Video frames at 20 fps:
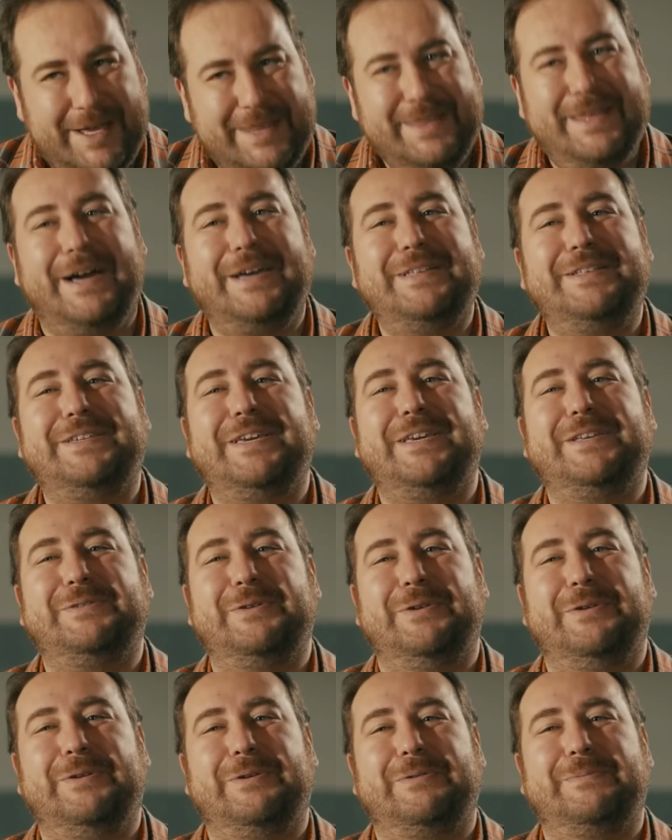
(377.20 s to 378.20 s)
Ben de aynı şeyi
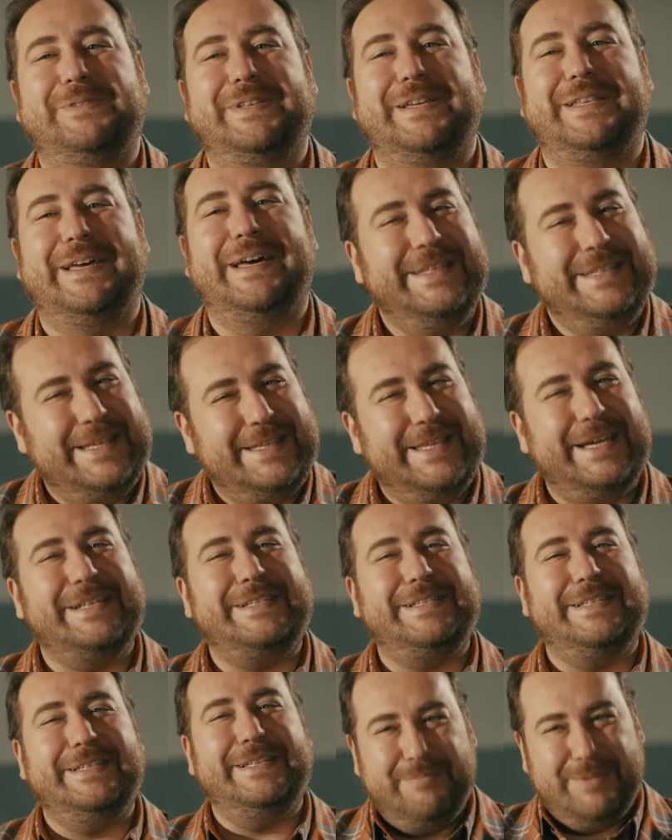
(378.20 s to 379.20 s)
söylüyorum sana. Ne
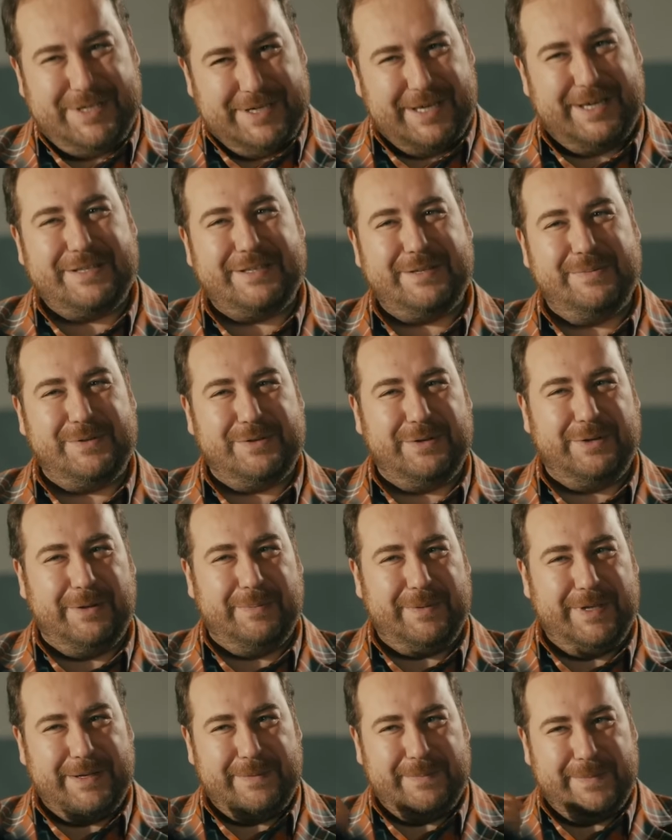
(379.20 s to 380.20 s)
dersin? Bir şansımız
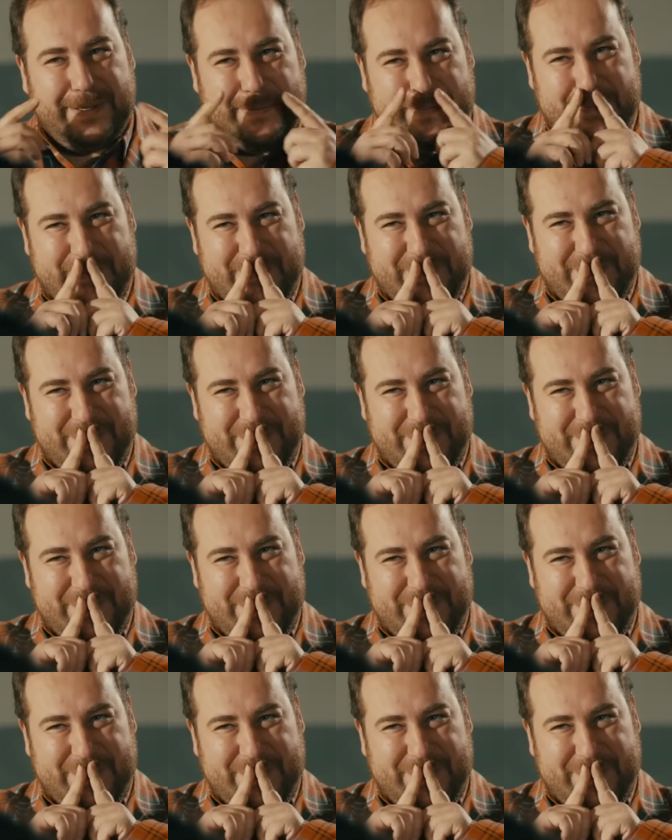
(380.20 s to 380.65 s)
olabilir mi?